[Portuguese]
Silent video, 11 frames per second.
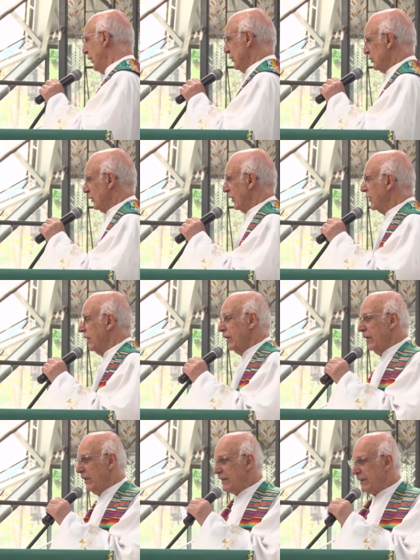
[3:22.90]
isso.
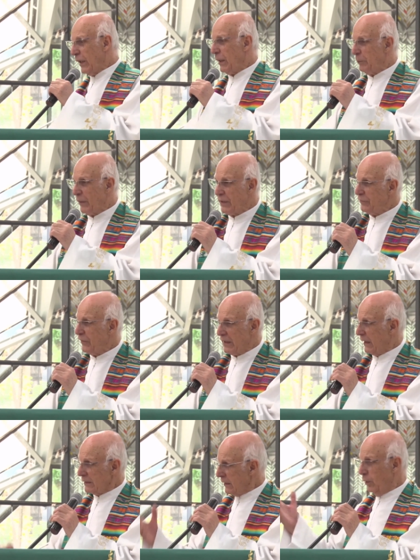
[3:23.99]
Então ela aprende a
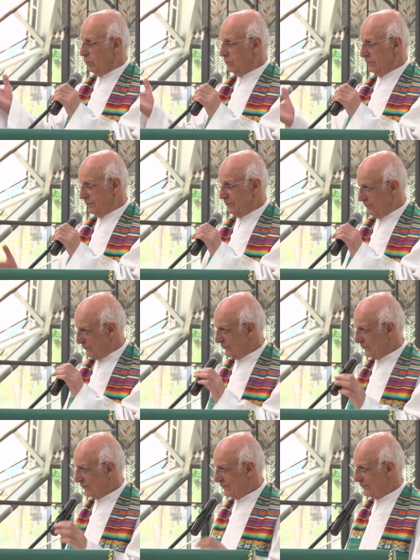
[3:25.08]
falar não.
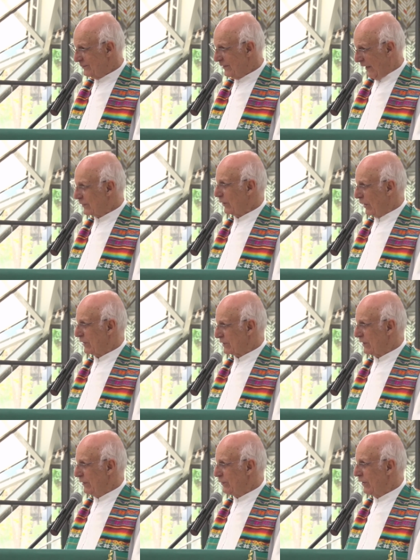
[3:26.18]
É
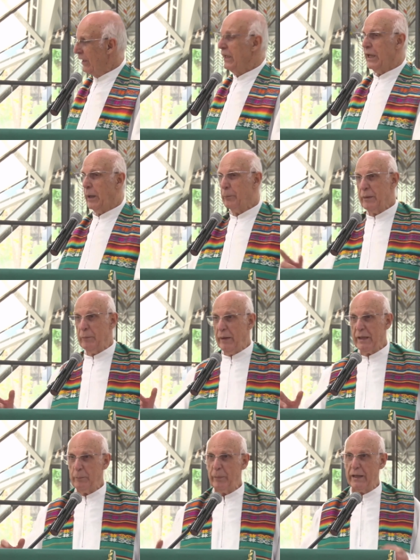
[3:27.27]
interessante, é a
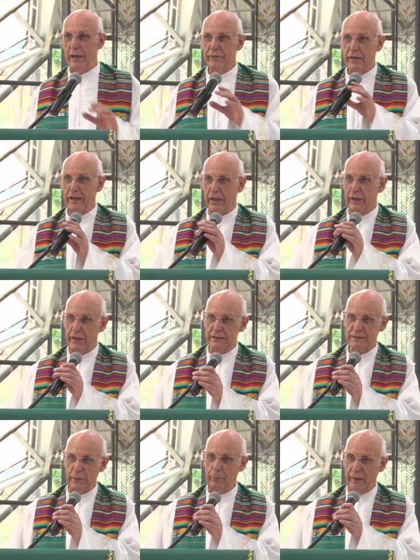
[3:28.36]
primeira palavra que a
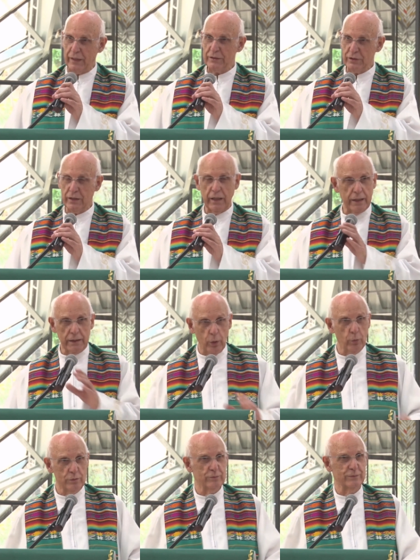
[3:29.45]
criança aprende é
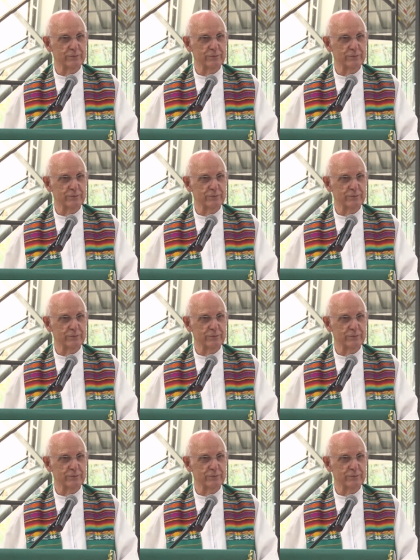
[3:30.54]
não.